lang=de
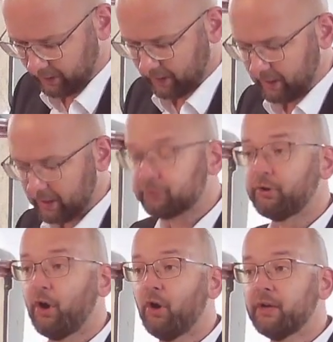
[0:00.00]
Ihr
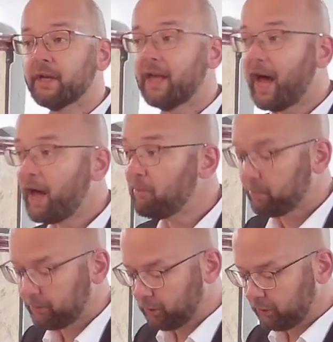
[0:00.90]
schöner Name
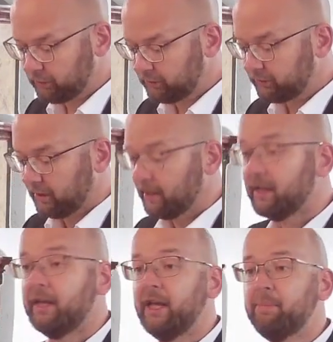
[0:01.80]
bedeutet
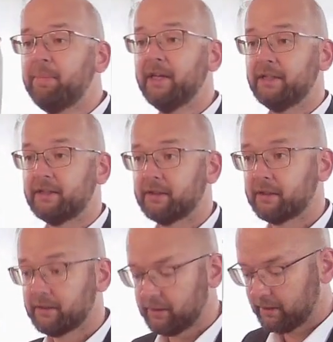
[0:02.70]
lieblich,
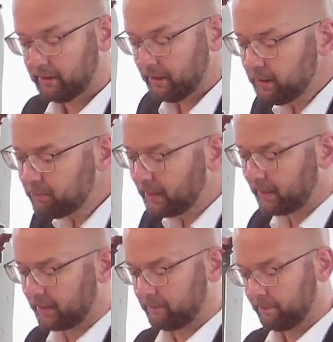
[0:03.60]

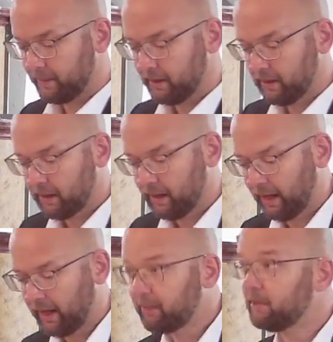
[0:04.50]
Liebling.
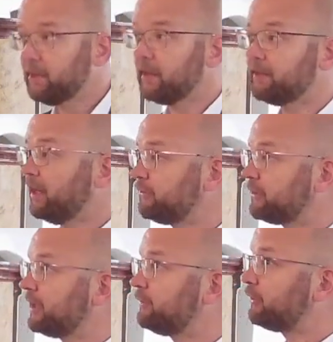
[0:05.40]
Aber das
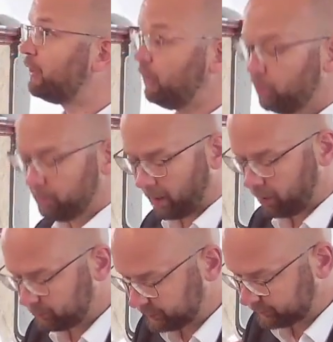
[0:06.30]
trifft
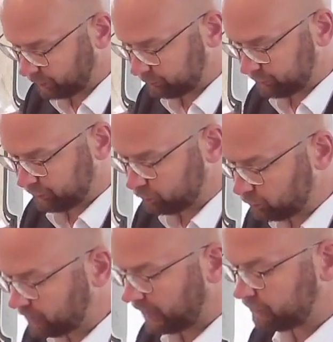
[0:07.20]
überhaupt nicht auf sie zu, denkt